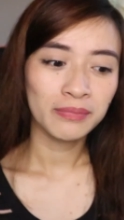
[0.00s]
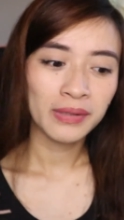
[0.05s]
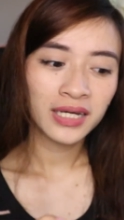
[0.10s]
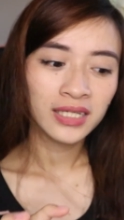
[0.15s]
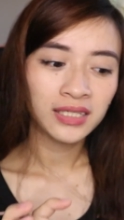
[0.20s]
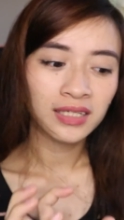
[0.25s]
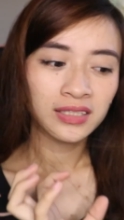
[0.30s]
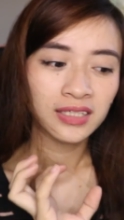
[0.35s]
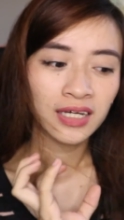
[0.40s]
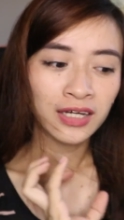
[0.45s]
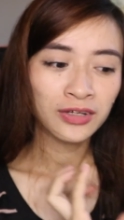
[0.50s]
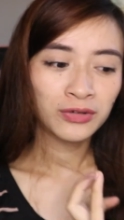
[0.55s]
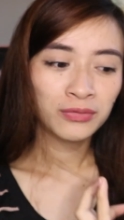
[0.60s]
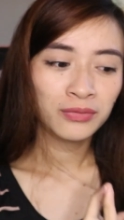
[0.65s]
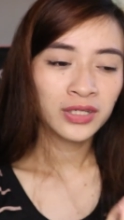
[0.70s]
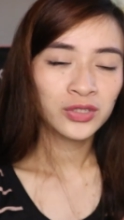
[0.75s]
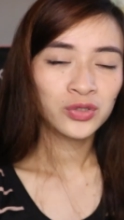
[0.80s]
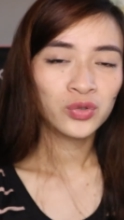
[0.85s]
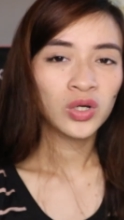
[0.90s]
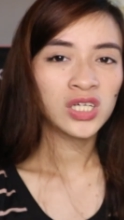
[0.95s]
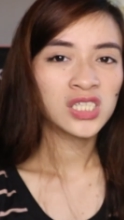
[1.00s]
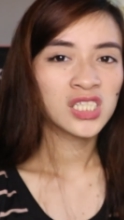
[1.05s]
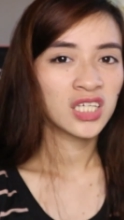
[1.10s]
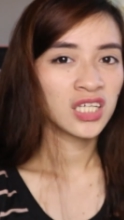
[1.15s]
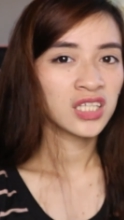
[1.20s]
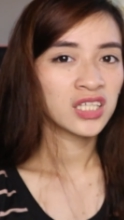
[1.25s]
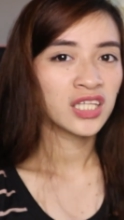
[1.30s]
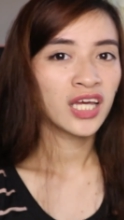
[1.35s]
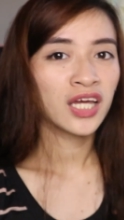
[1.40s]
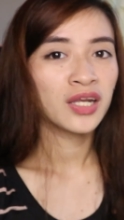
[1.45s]
Diba, ano na to
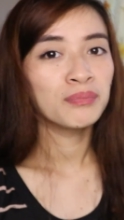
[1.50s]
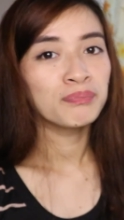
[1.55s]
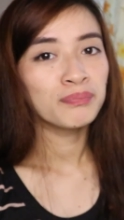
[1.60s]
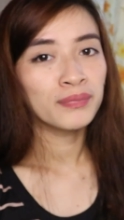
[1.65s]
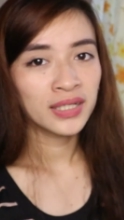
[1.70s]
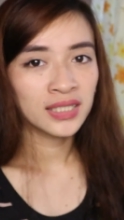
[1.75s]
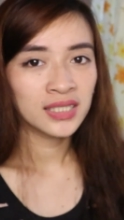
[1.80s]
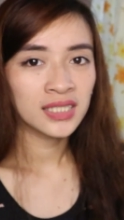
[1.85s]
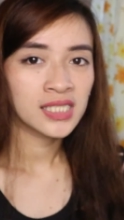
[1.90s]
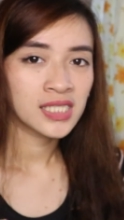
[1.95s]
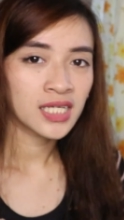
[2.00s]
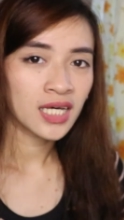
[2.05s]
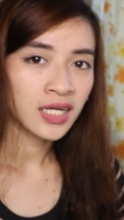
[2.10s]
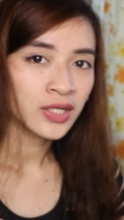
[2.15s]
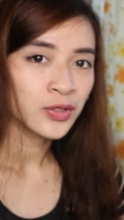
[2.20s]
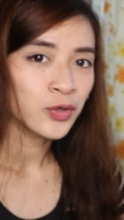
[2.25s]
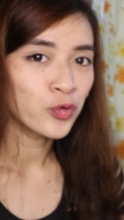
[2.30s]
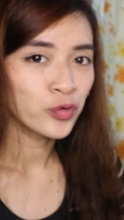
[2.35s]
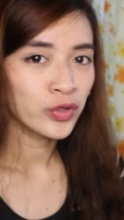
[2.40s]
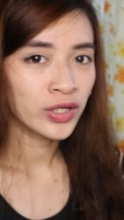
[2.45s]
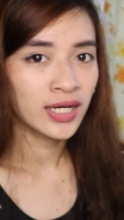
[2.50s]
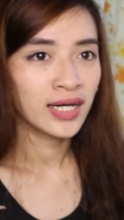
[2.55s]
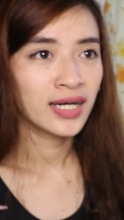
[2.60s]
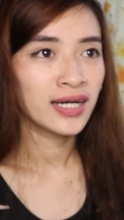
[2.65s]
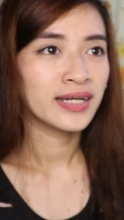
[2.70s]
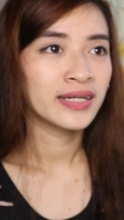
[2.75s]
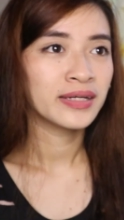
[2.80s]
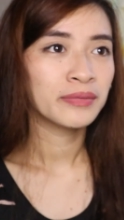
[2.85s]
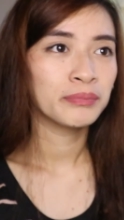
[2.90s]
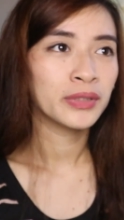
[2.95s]
kasi, 10 months ago
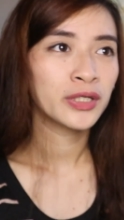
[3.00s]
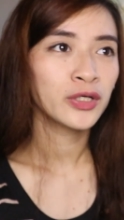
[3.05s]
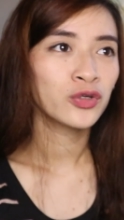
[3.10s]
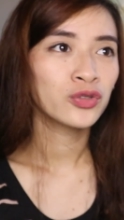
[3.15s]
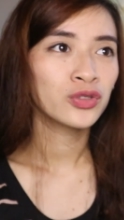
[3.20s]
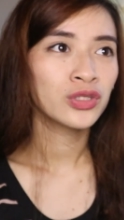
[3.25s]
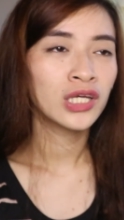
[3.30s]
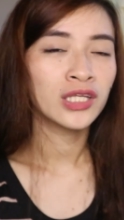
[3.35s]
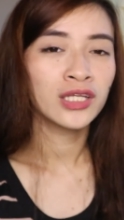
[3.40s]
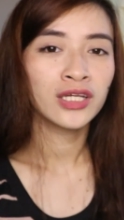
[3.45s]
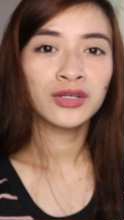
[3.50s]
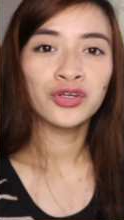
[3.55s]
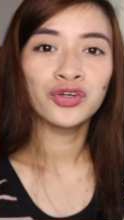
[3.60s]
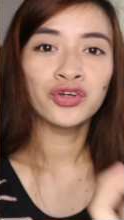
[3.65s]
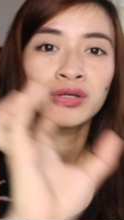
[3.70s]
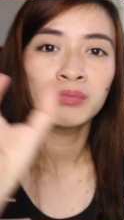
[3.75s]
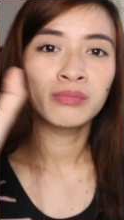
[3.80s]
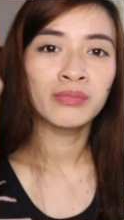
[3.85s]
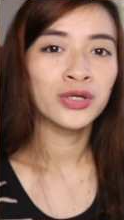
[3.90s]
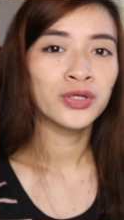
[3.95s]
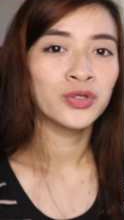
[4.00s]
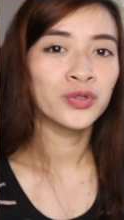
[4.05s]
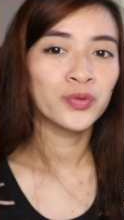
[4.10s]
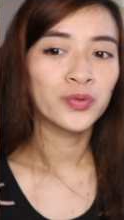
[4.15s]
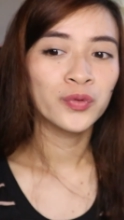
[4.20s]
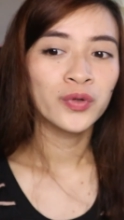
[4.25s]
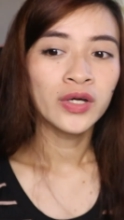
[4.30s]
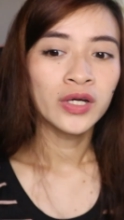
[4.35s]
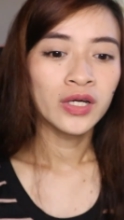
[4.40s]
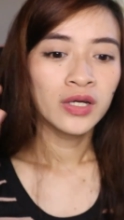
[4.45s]
na, pero tingnan nyo naman
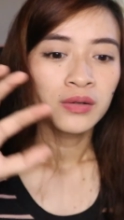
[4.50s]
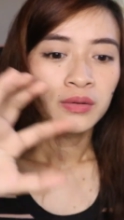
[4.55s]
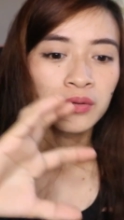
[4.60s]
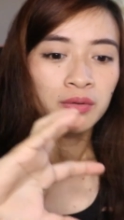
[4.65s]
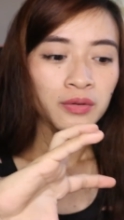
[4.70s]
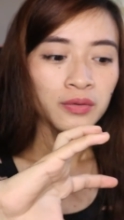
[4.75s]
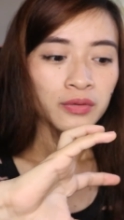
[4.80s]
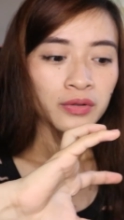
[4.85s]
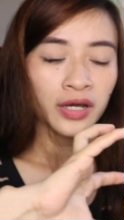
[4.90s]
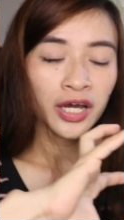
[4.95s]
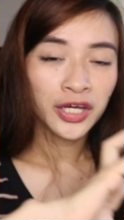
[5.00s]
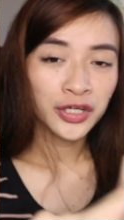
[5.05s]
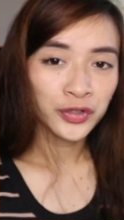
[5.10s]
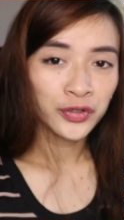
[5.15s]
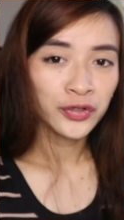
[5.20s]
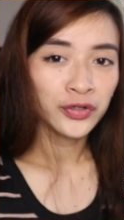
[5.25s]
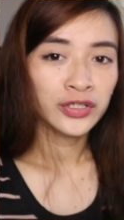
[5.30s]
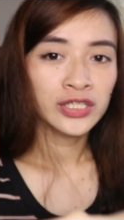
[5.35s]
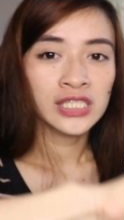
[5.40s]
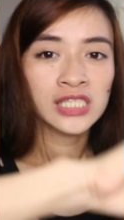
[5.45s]
yung ngayon